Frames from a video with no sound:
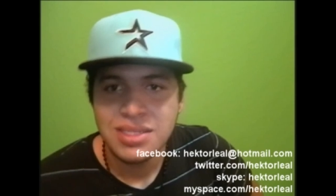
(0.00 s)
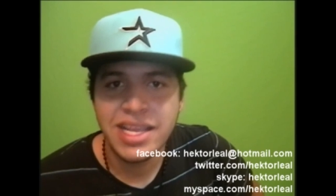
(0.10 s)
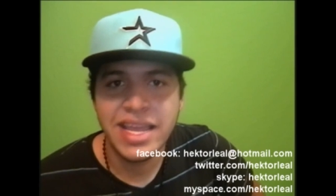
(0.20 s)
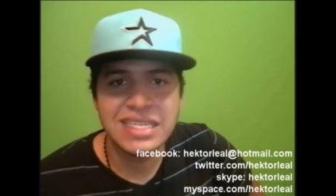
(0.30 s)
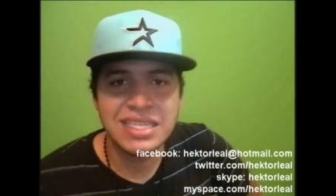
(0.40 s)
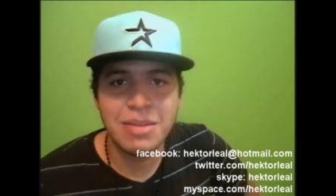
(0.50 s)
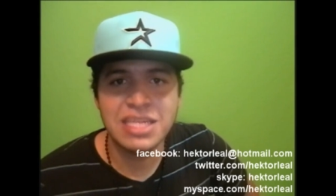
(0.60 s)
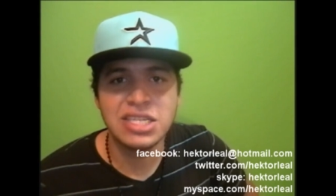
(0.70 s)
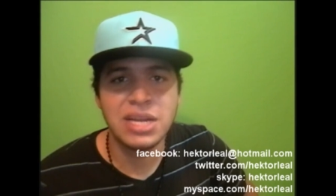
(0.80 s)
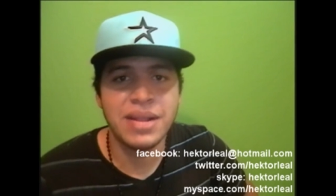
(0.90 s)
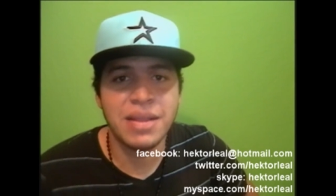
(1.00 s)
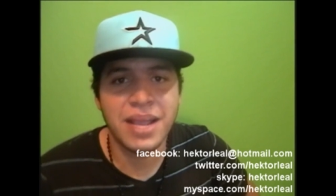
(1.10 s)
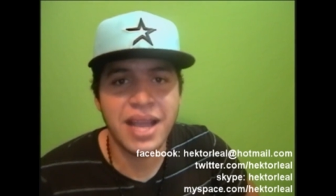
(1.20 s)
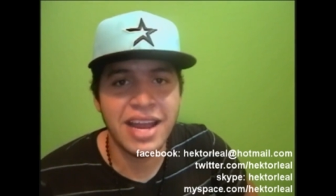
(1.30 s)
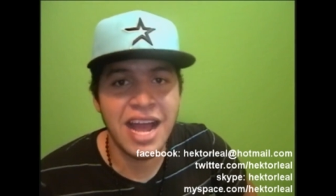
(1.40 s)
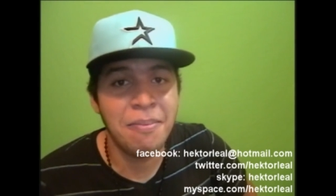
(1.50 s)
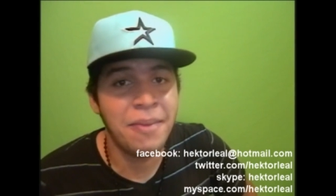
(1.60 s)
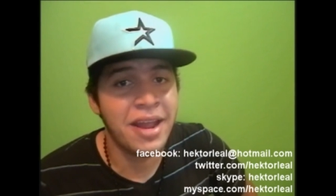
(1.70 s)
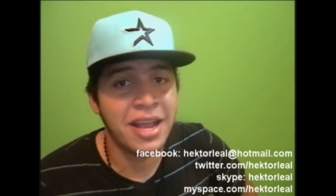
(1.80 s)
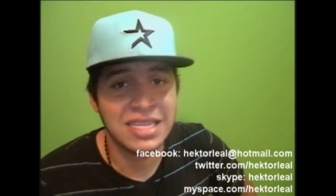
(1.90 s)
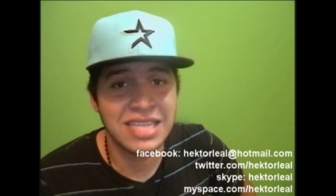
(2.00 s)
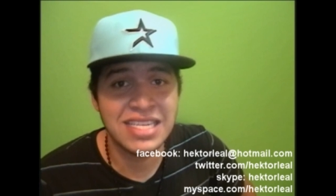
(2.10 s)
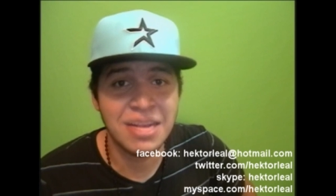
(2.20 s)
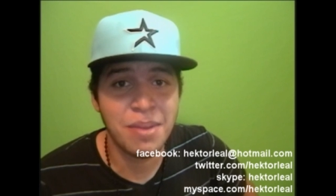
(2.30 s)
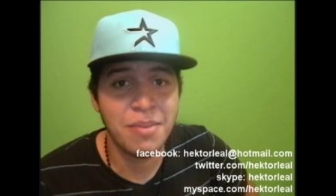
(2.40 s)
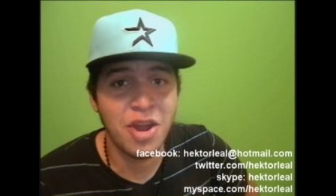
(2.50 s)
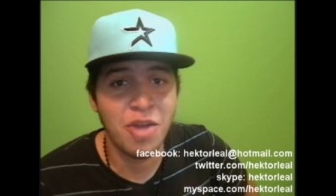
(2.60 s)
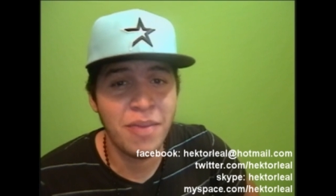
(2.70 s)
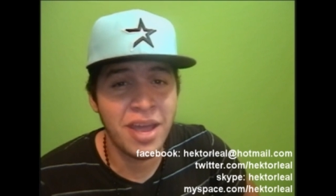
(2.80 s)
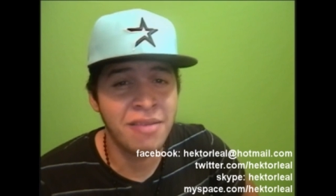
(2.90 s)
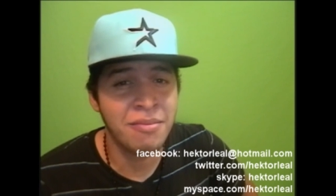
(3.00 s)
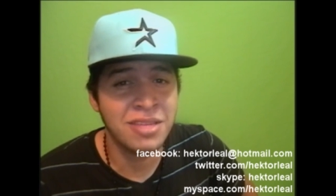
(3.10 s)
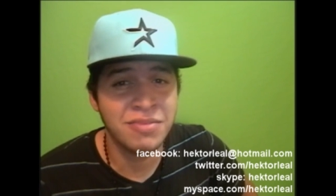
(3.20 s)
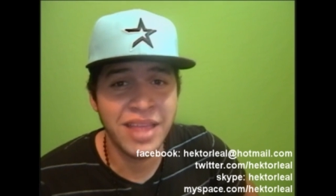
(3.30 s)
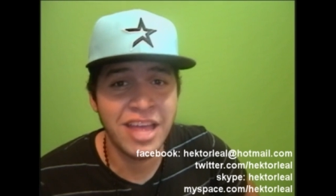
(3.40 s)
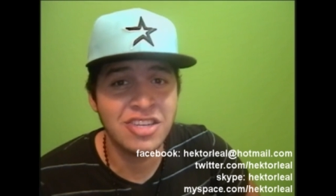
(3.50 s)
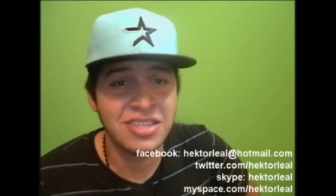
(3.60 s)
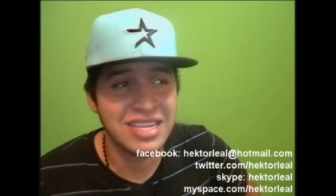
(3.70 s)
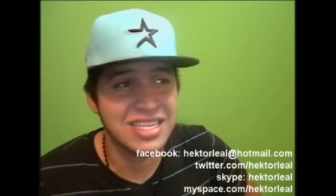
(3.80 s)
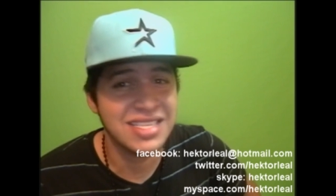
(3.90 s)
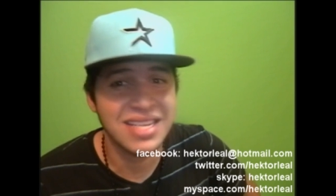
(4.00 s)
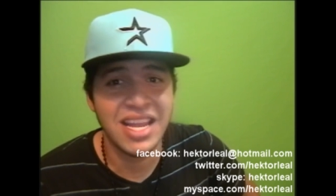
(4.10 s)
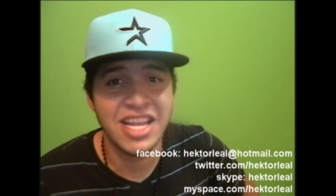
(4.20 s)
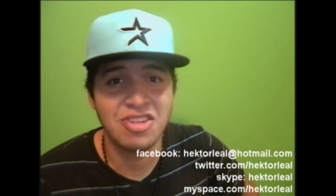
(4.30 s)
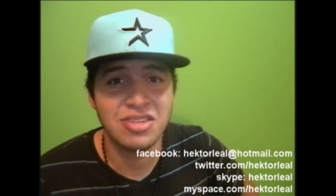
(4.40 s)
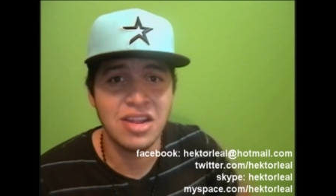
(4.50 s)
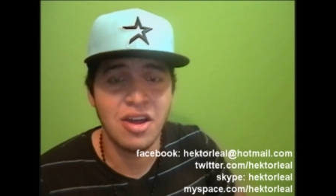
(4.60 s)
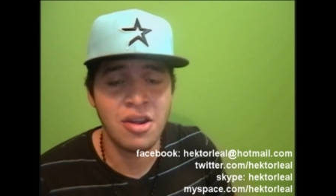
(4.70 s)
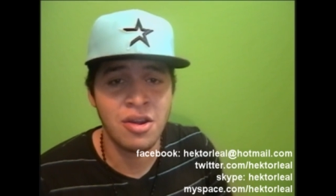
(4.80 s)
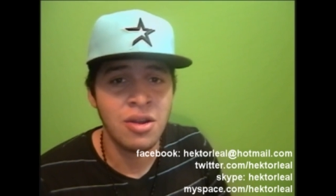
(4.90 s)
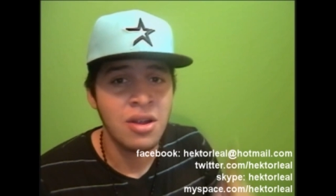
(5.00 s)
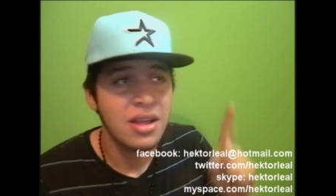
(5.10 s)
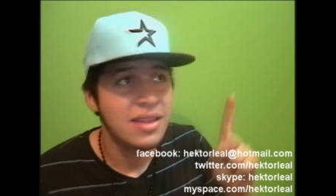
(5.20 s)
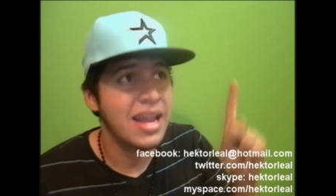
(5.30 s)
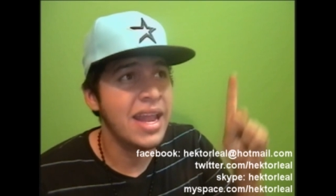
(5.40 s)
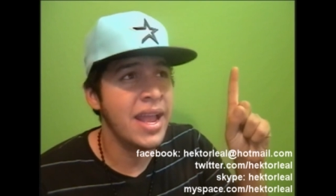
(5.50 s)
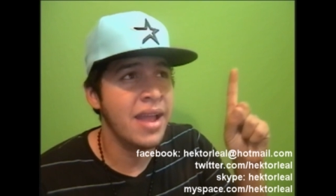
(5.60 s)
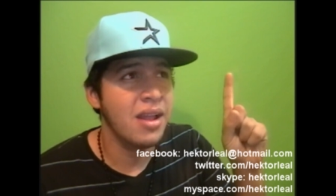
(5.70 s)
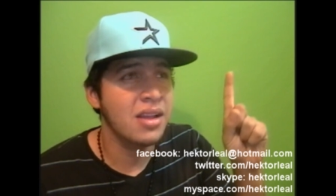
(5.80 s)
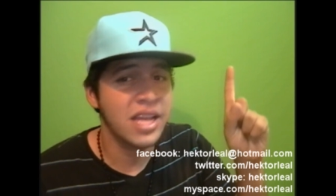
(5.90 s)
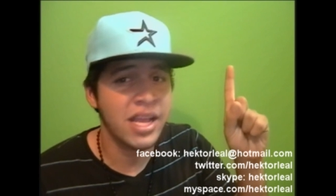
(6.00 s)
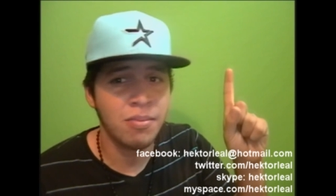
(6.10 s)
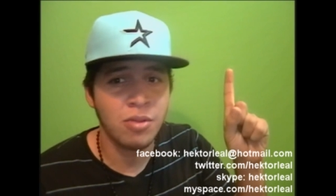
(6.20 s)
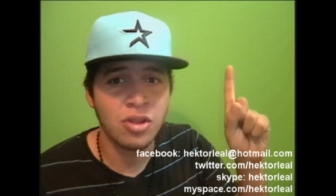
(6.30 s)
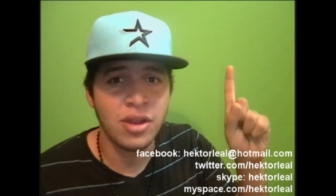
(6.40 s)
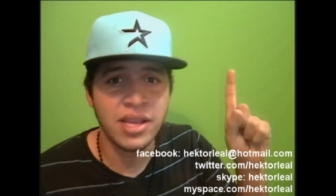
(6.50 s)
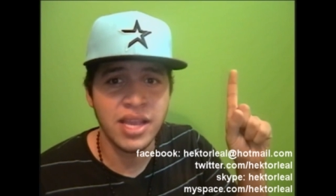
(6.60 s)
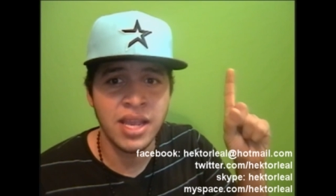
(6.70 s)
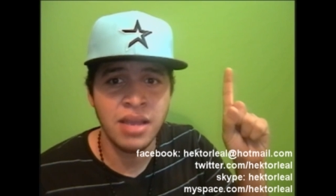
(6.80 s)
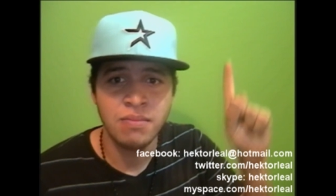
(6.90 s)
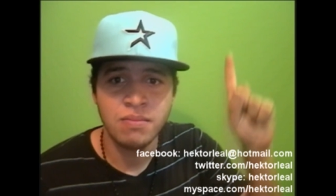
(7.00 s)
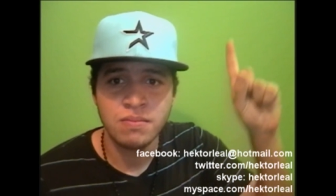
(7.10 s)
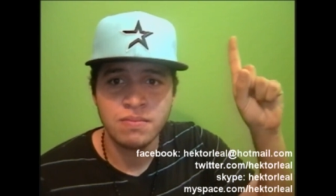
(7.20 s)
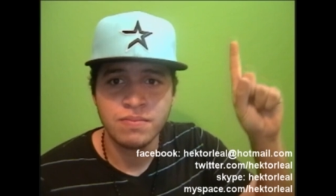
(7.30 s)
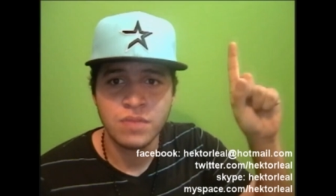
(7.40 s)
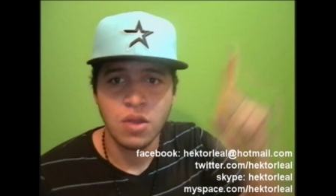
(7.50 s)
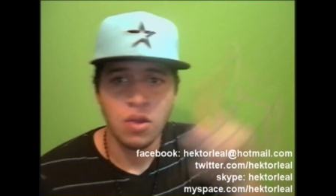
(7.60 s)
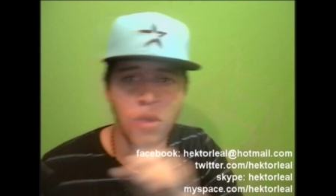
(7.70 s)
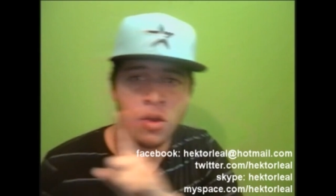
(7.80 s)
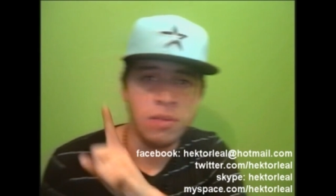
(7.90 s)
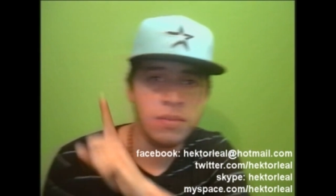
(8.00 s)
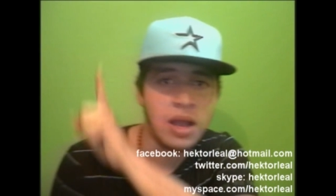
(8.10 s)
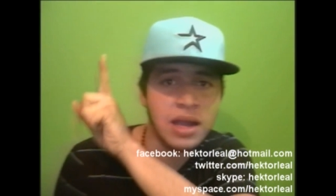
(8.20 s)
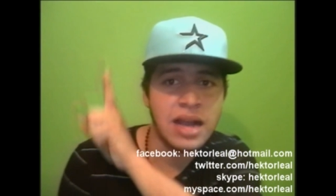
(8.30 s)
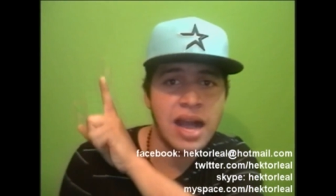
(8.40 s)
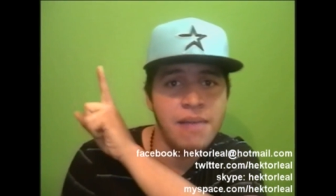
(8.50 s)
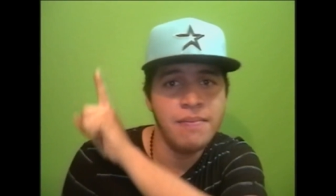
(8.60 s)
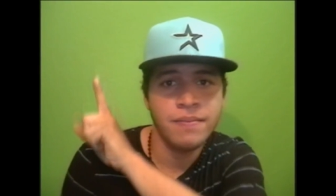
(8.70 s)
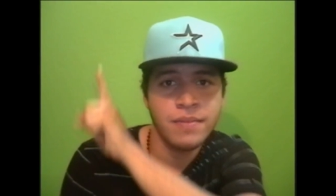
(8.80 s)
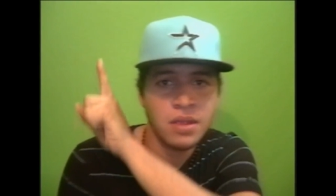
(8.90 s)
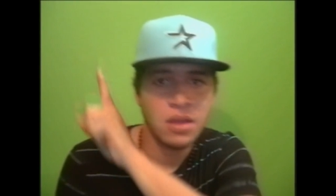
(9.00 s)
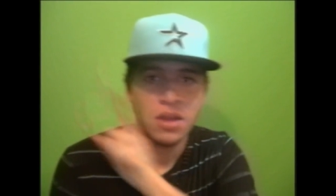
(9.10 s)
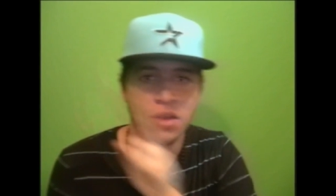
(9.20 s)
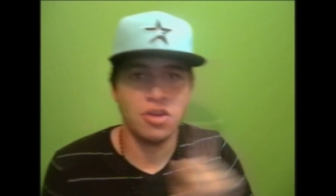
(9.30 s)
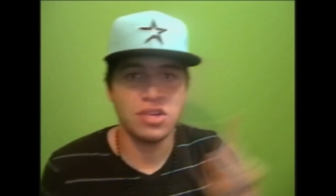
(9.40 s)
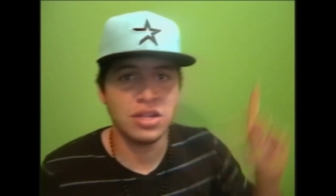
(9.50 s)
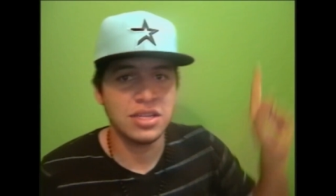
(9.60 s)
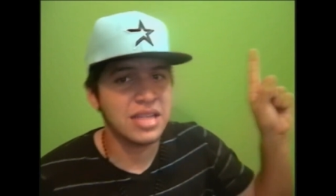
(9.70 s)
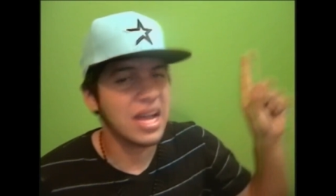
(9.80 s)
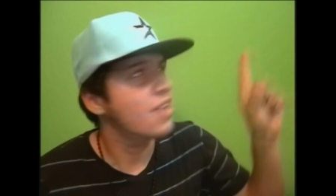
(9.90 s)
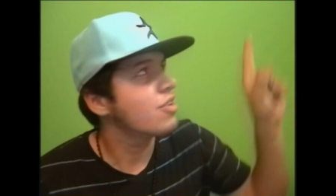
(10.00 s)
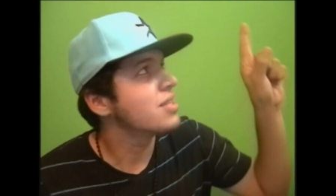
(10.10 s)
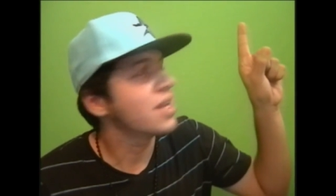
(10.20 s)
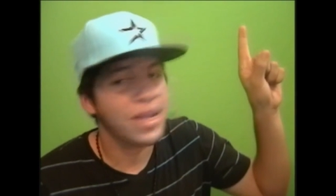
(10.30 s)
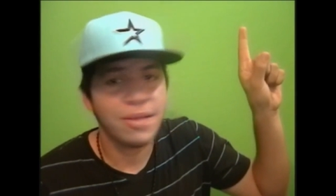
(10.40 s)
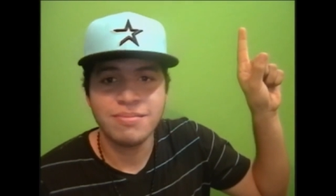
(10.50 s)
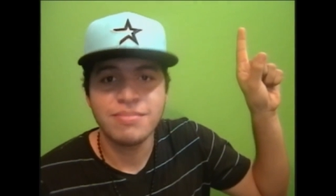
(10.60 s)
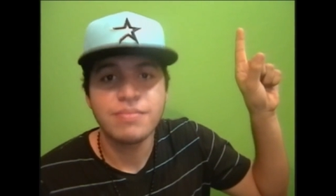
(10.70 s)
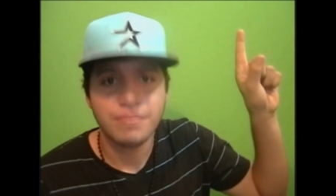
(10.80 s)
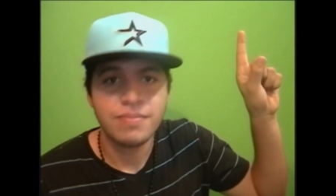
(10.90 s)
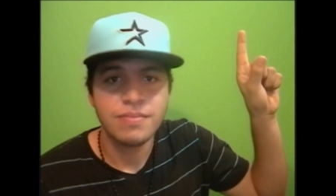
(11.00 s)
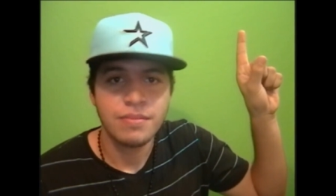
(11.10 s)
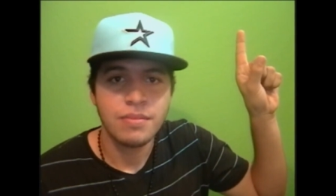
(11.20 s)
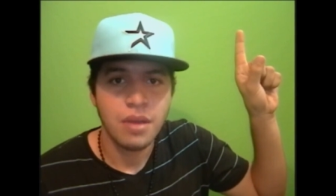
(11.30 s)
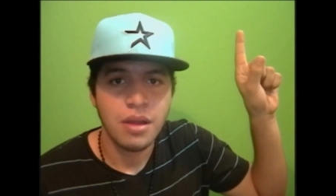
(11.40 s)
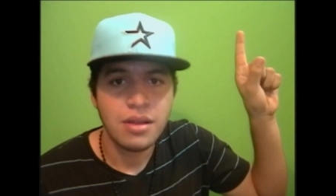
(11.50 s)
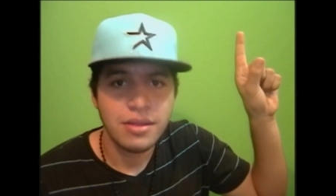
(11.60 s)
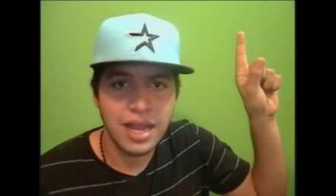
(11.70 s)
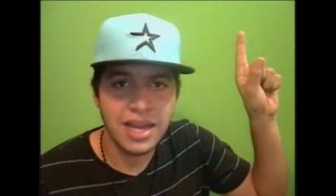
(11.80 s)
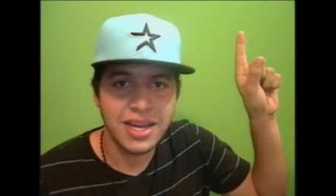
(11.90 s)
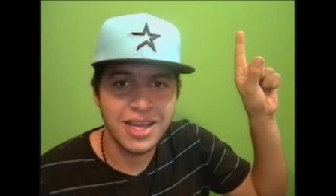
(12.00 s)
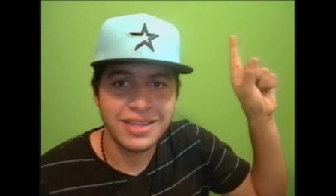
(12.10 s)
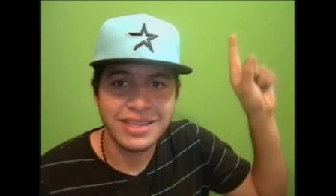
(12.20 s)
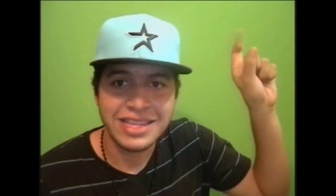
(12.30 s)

Si quieres también suscríbete a mi canal para que seas el primero en ver mis videos recién saliditos del horno. Dale el clic botón aquí o oh, acá. No sé dónde está, creo que está aquí. Dale clic.